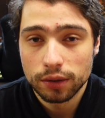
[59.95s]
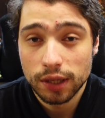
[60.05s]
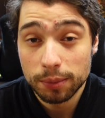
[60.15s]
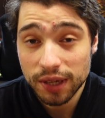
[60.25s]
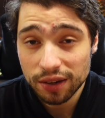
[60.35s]

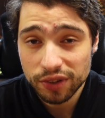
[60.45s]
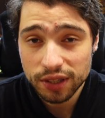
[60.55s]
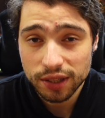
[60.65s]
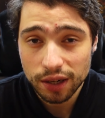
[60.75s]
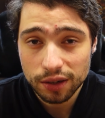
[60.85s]
Dem Jan will
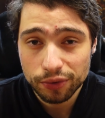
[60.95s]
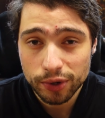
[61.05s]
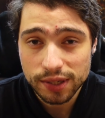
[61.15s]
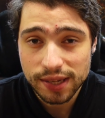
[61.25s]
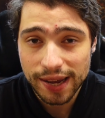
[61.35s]
ich danken für
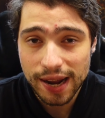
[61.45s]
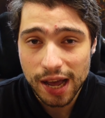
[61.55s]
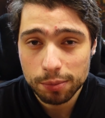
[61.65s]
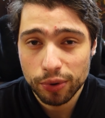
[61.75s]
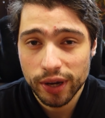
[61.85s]
das geile
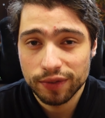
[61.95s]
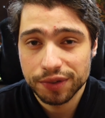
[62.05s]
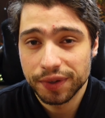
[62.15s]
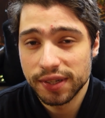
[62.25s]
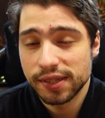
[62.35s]
ARC-Projekt,
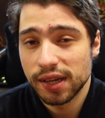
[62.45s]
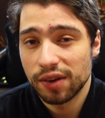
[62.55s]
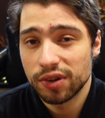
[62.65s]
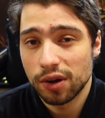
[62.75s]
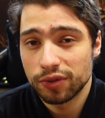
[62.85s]
was wir dieses
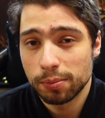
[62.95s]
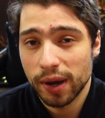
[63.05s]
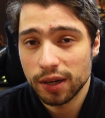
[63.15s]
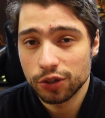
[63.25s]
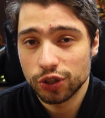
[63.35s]
Jahr wieder auf die
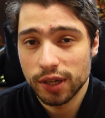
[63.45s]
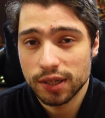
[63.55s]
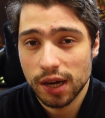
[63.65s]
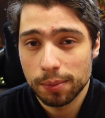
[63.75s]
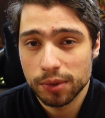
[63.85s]
Beine gestellt haben,